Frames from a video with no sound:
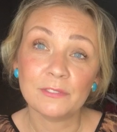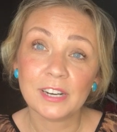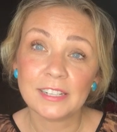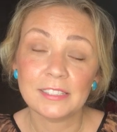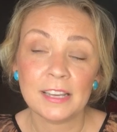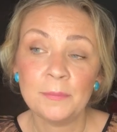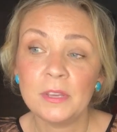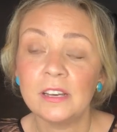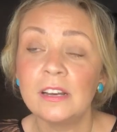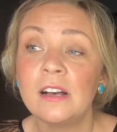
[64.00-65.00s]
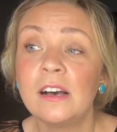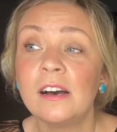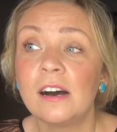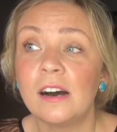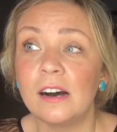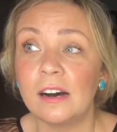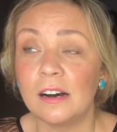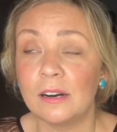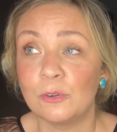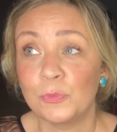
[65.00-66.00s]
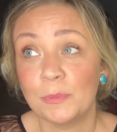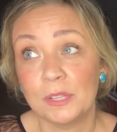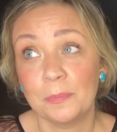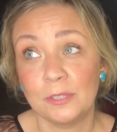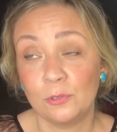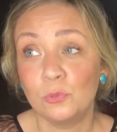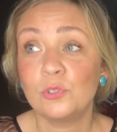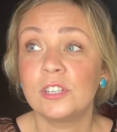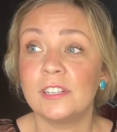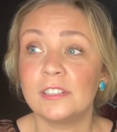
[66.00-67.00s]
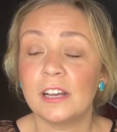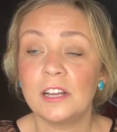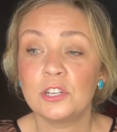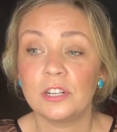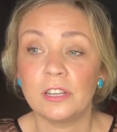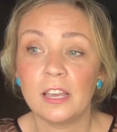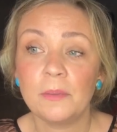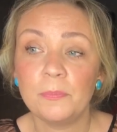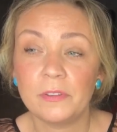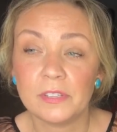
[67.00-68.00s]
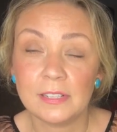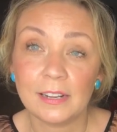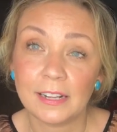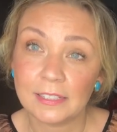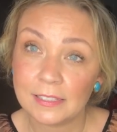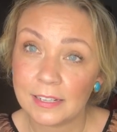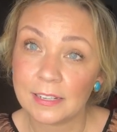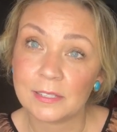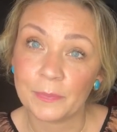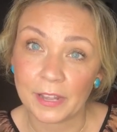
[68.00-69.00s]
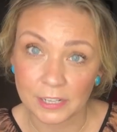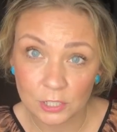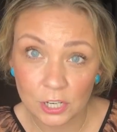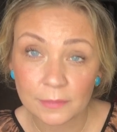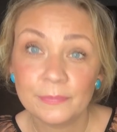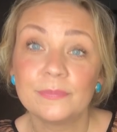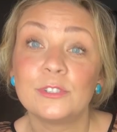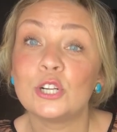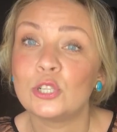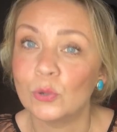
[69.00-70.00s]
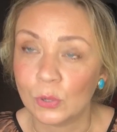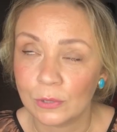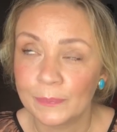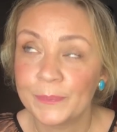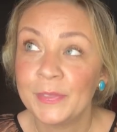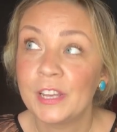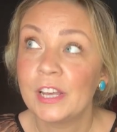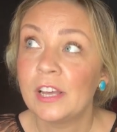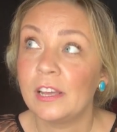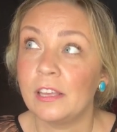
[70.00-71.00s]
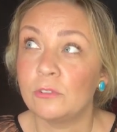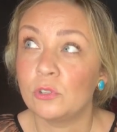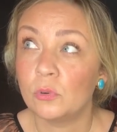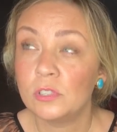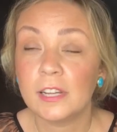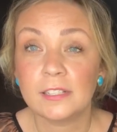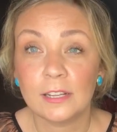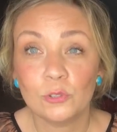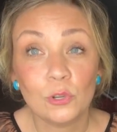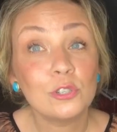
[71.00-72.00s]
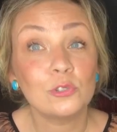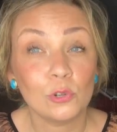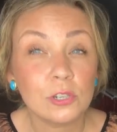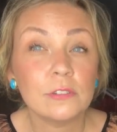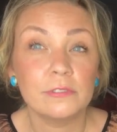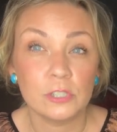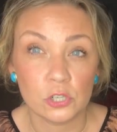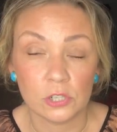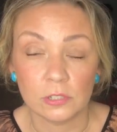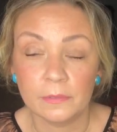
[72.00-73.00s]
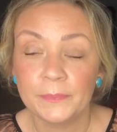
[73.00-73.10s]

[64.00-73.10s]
в академии, а, у меня была подружка Наташа, ей привезли родители из Парижа, Жадор. И вот он тогда только-только вышел.